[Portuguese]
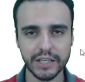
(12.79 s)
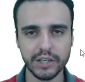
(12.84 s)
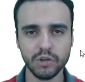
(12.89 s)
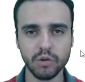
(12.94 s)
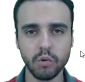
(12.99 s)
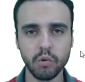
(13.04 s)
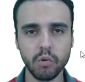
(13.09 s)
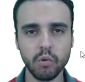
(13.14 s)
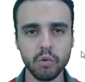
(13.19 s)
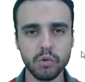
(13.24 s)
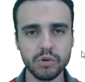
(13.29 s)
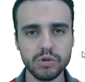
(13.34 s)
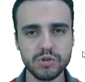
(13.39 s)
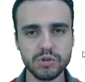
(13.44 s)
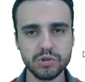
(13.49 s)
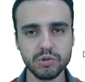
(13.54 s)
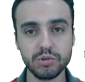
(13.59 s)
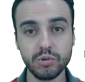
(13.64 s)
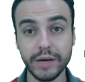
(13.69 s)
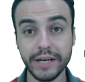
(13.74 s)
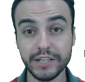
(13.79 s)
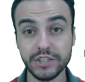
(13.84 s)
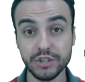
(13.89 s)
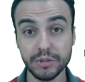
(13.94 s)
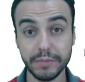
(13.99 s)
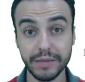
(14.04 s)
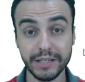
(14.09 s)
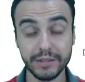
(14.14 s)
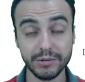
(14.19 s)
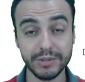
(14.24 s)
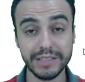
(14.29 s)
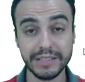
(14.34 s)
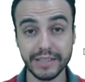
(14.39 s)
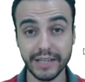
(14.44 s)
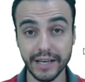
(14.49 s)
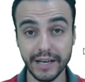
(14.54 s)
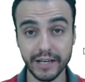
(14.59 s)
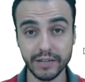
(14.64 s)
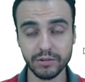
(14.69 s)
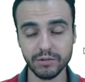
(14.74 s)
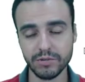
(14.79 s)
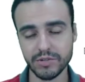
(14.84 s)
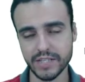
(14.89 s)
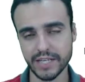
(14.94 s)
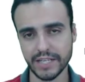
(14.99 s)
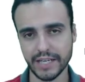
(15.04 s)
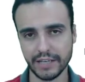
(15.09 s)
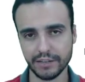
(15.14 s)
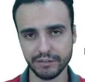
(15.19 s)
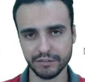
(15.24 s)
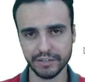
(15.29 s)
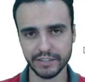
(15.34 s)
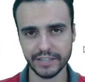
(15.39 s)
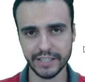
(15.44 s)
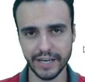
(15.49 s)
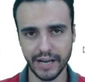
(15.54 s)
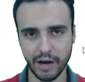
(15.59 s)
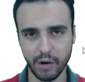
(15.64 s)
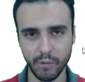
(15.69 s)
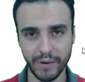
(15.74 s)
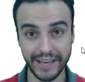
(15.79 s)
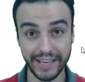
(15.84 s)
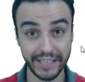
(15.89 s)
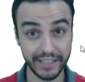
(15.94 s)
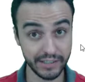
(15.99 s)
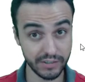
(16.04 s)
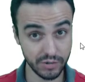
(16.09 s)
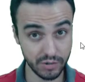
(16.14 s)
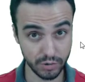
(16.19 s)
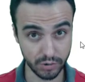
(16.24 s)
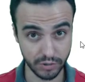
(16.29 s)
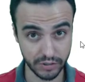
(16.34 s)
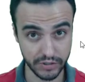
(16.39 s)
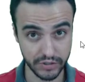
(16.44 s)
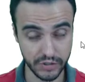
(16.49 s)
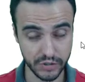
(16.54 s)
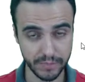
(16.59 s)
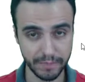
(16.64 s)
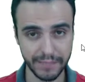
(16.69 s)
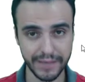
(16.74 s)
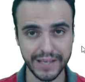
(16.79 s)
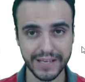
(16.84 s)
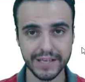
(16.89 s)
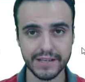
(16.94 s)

do curso do Regimento Interno do Senado Federal em Questões.